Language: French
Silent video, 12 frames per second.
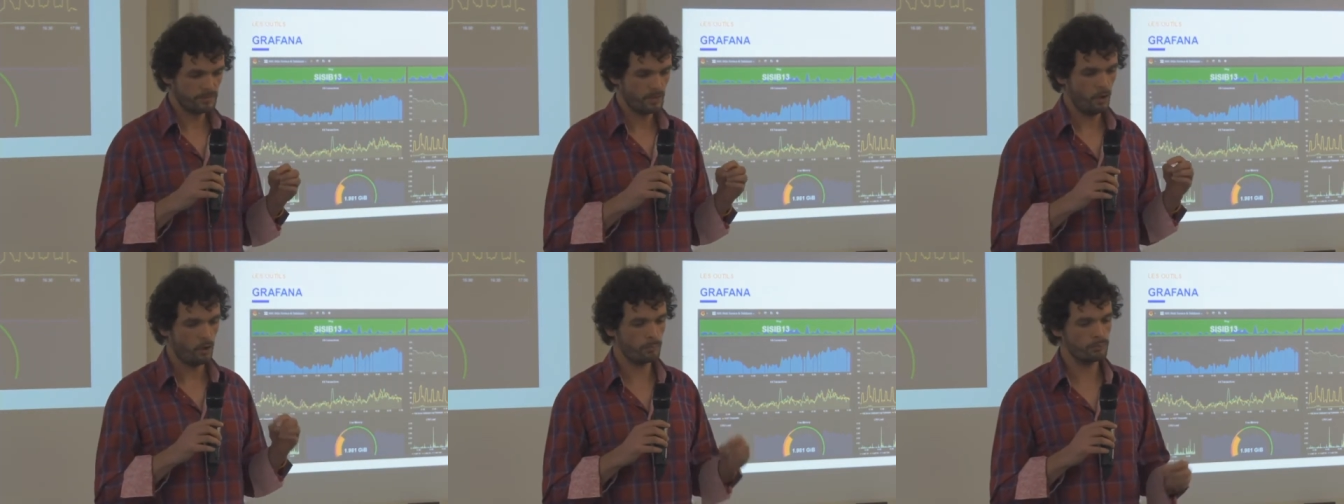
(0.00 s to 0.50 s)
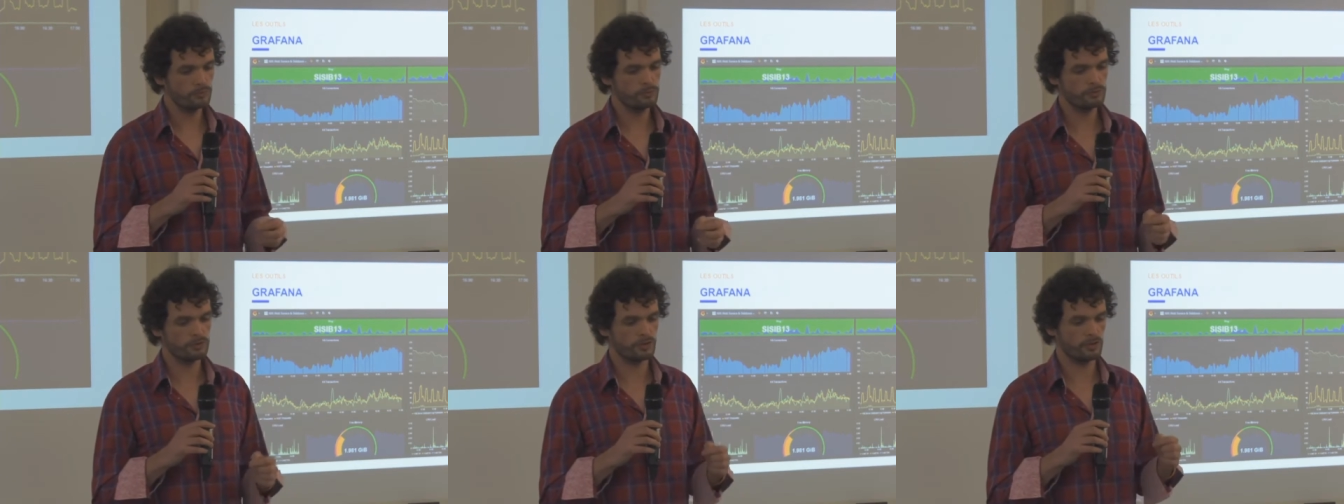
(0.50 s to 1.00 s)
en
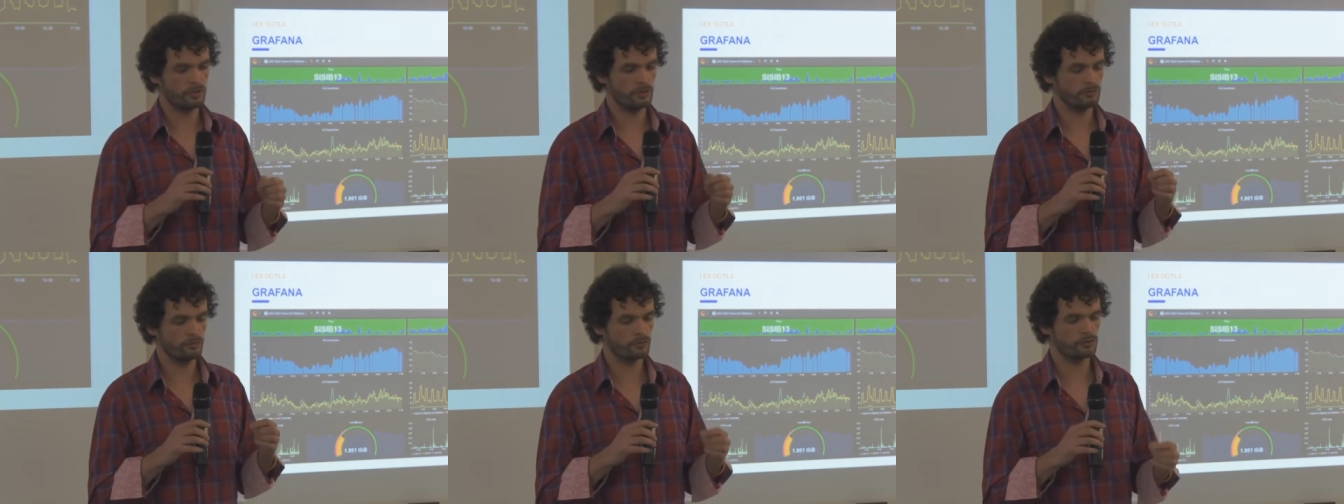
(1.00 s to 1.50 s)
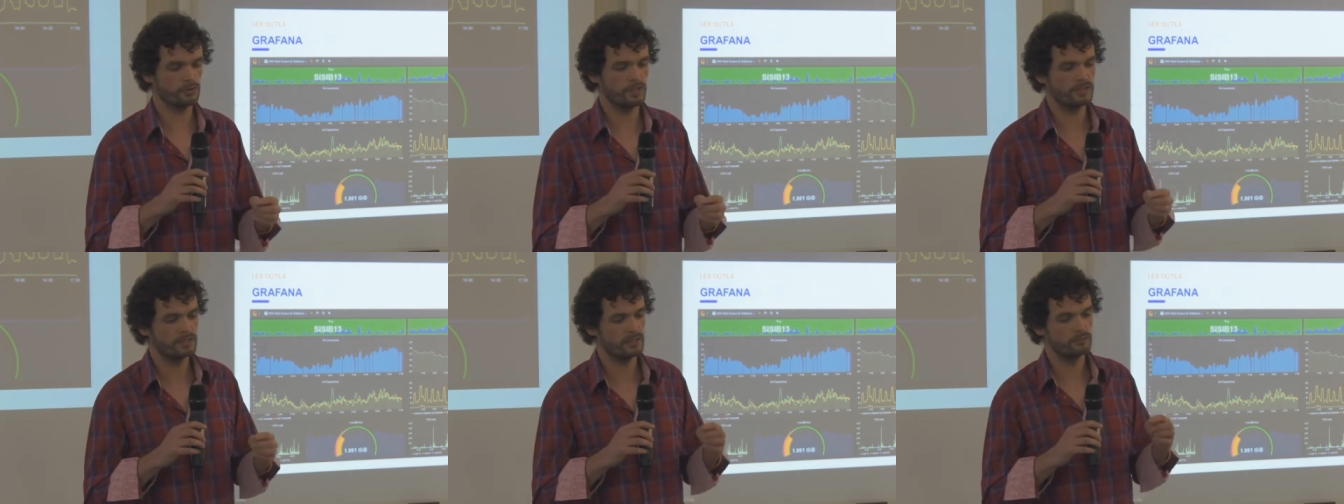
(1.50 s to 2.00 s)
plus, euh, une
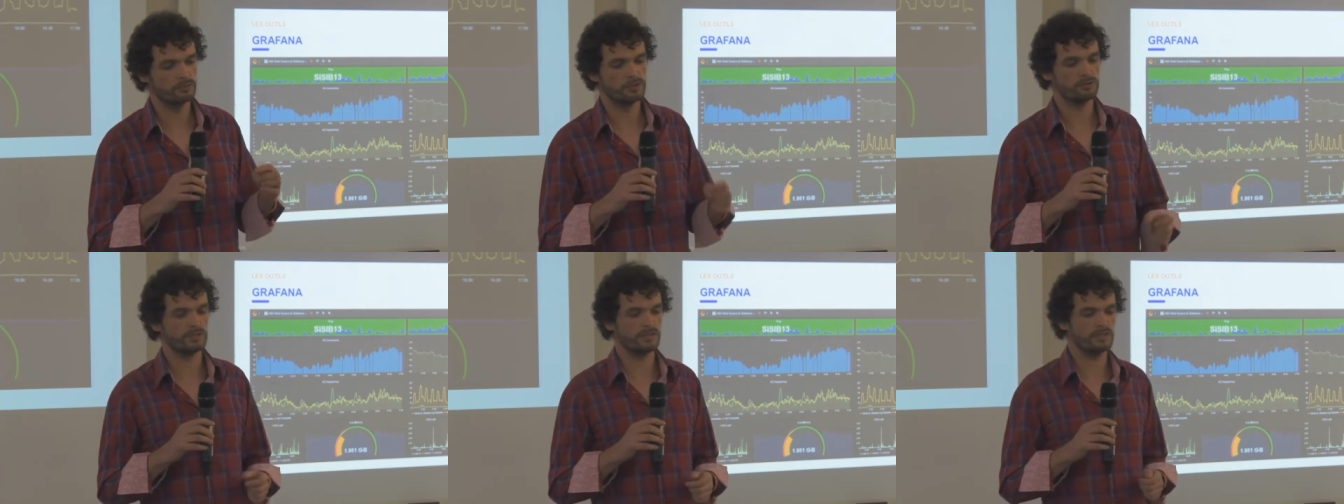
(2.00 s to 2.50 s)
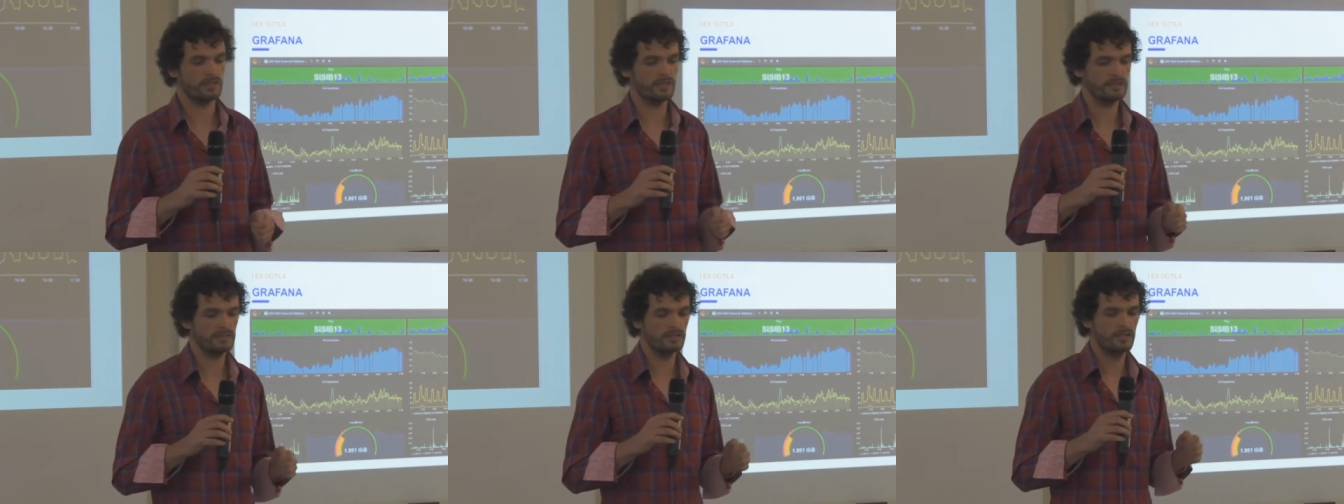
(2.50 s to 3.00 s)
fonctionnalité nous, qui nous
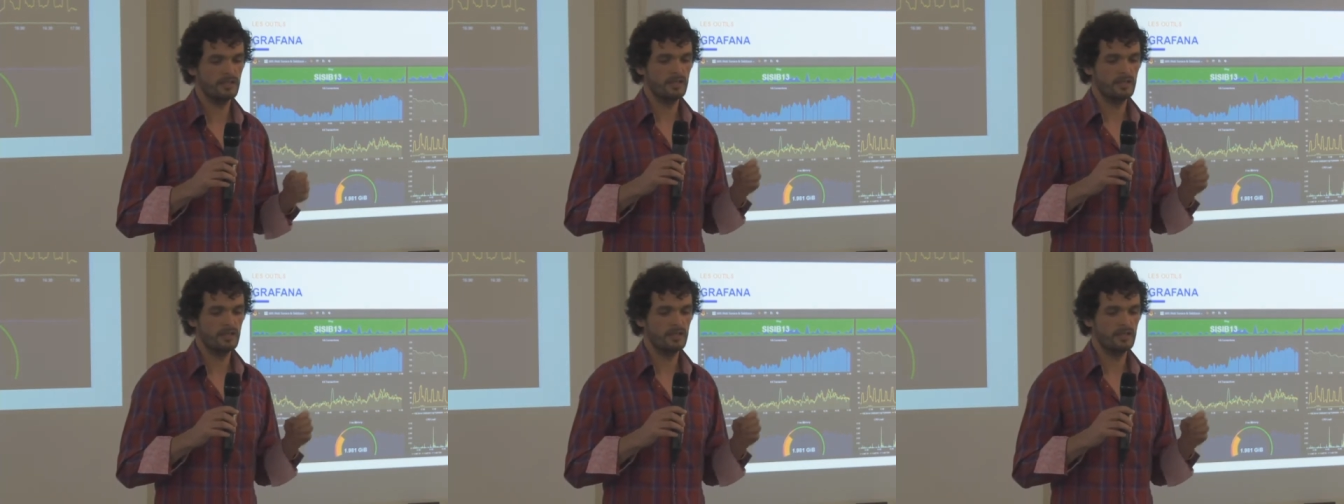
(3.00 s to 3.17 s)
intéresse,